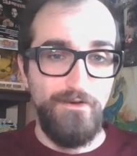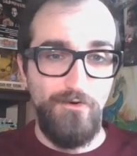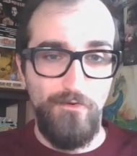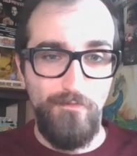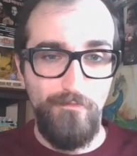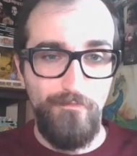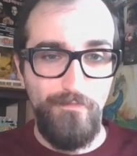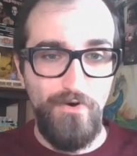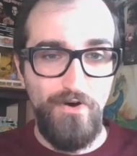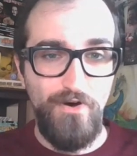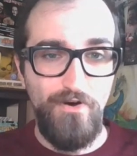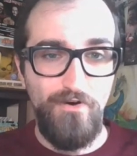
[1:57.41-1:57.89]

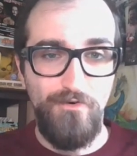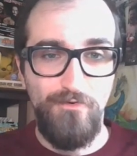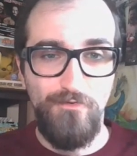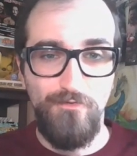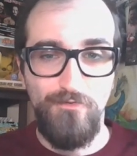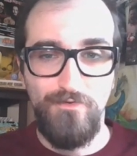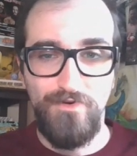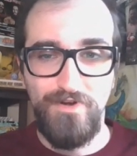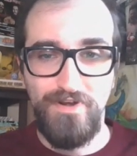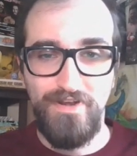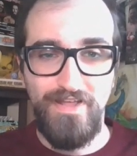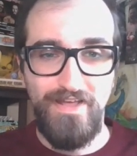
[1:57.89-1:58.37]
un po'
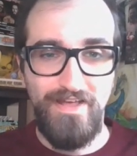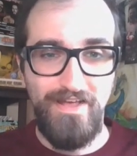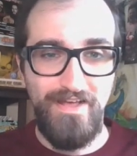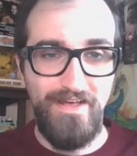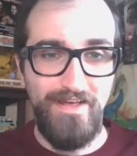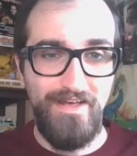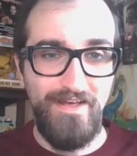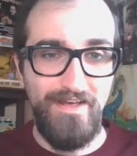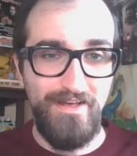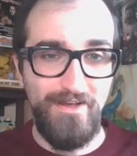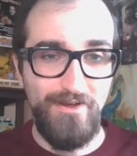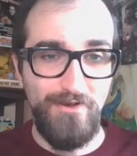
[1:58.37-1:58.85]
un,
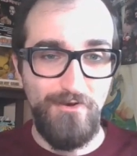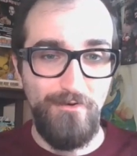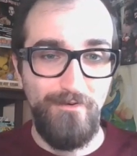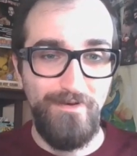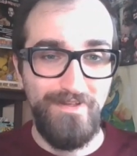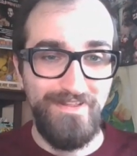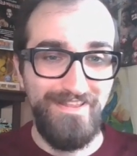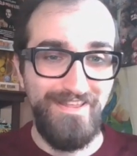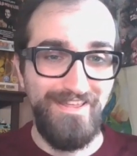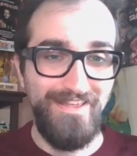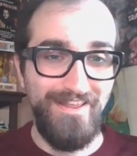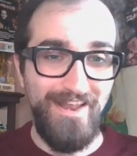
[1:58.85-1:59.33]
eh,
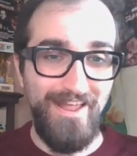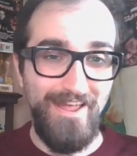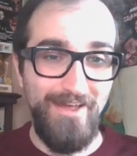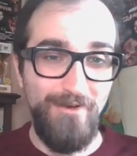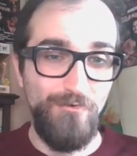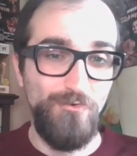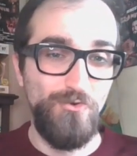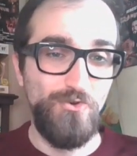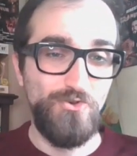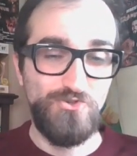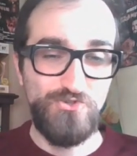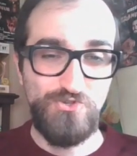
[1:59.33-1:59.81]
come dire,
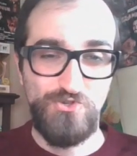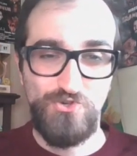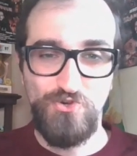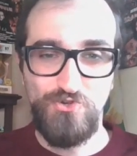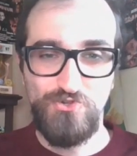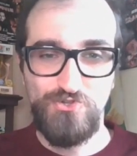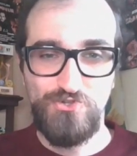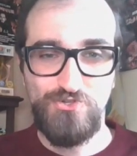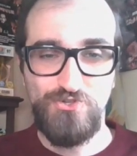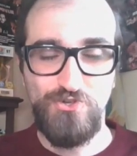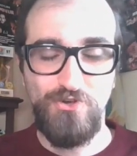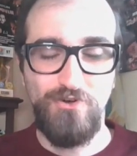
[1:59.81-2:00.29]
uno
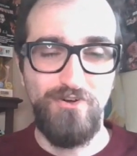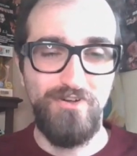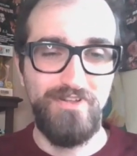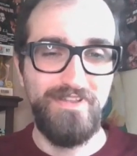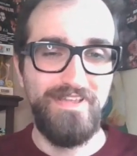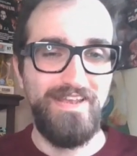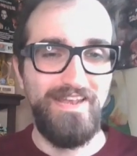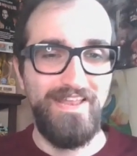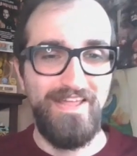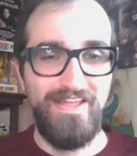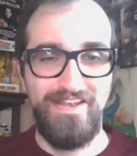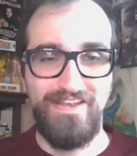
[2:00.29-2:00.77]

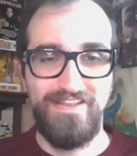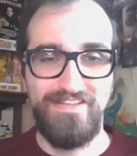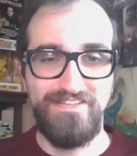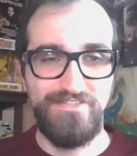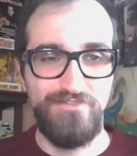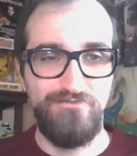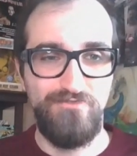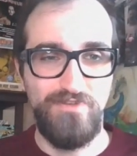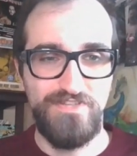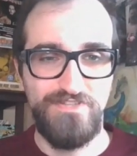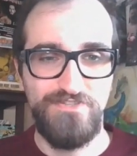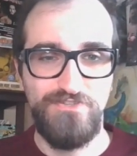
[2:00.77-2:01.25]
scossone le, le
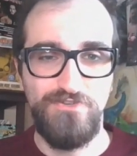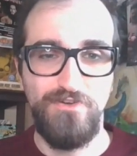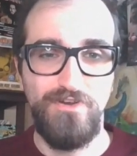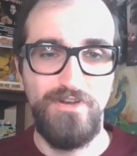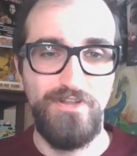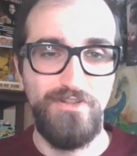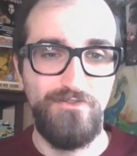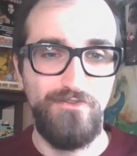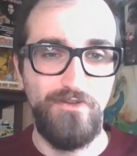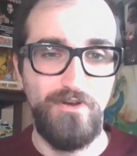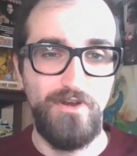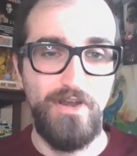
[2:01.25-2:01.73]
situazioni
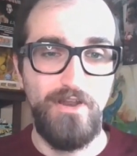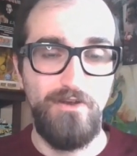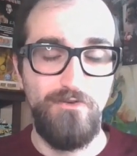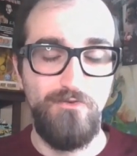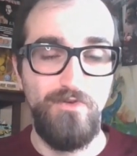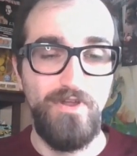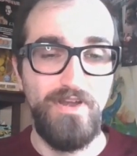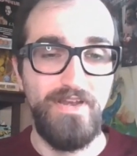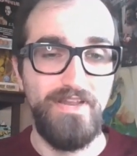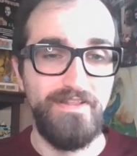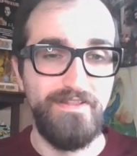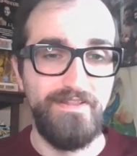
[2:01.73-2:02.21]
intorno a
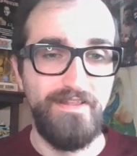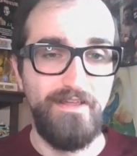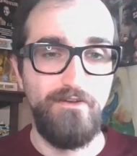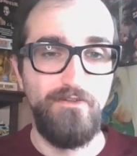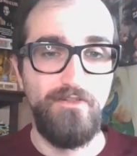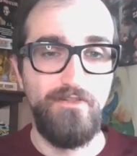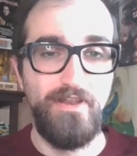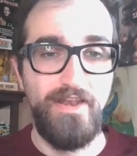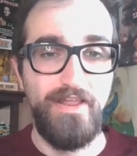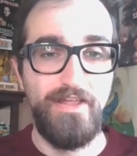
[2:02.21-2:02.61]
lui all'interno della